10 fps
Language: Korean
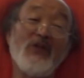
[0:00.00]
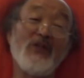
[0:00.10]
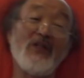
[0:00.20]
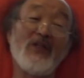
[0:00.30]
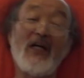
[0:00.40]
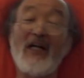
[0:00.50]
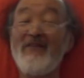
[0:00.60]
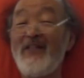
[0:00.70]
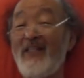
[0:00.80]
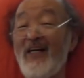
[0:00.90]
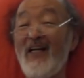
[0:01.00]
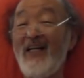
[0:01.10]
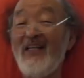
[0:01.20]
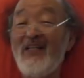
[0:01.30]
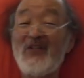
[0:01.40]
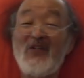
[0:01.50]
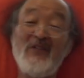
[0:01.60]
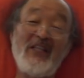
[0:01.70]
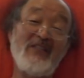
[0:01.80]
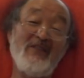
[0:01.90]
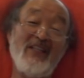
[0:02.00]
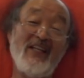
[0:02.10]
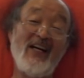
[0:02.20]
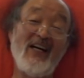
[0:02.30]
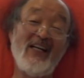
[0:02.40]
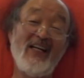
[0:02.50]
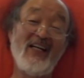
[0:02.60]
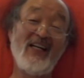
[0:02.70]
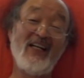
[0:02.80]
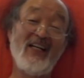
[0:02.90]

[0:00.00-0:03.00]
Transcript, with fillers: 배워주기를 바랍니다. 예. 고맙습니다.